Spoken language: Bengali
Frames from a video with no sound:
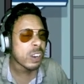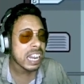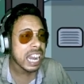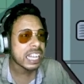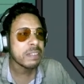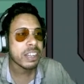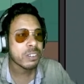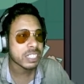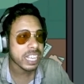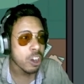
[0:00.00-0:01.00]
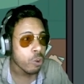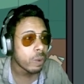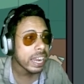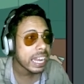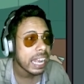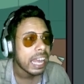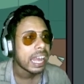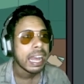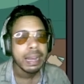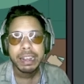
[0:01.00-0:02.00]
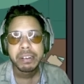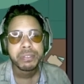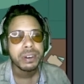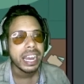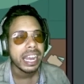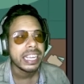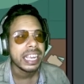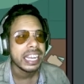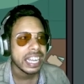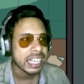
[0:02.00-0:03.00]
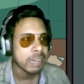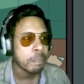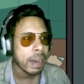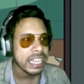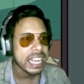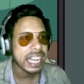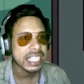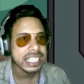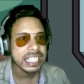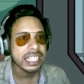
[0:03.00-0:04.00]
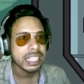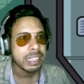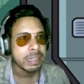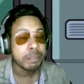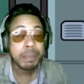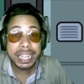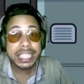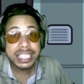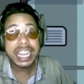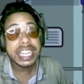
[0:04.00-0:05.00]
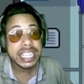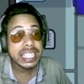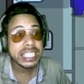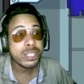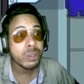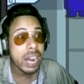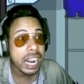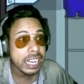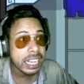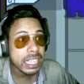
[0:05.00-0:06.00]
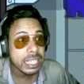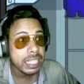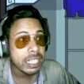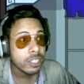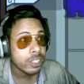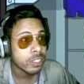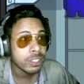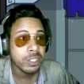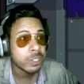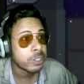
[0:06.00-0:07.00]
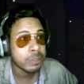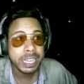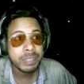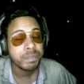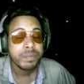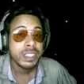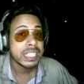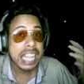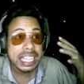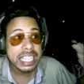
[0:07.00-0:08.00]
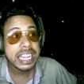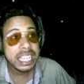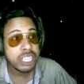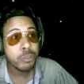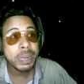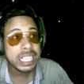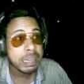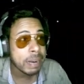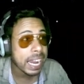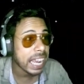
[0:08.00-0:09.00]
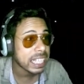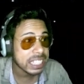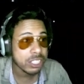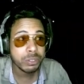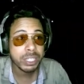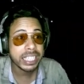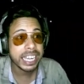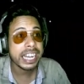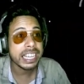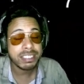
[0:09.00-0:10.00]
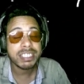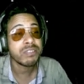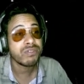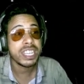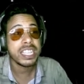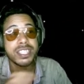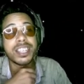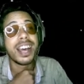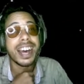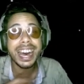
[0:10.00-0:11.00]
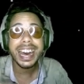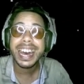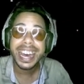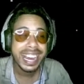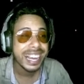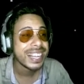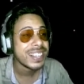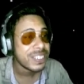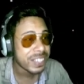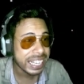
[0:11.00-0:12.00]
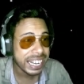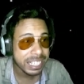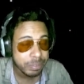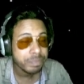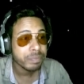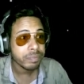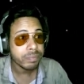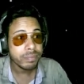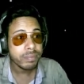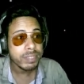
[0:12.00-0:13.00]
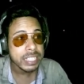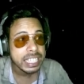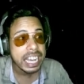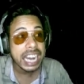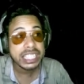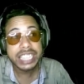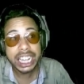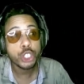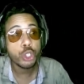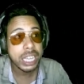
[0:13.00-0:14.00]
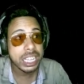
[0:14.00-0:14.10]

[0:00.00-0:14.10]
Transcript: ওরা লাঠি বের করছে ভাই ভাই এলিয়ানটা পালিয়ে গেছে বাচ্চা এলিয়ান ছিল আর ও oh, নো ভাই তাদের এই ক্রিউমেটটা মারা গেছে ওকে রেস্ট ইন পিস ওকে আর সাতজন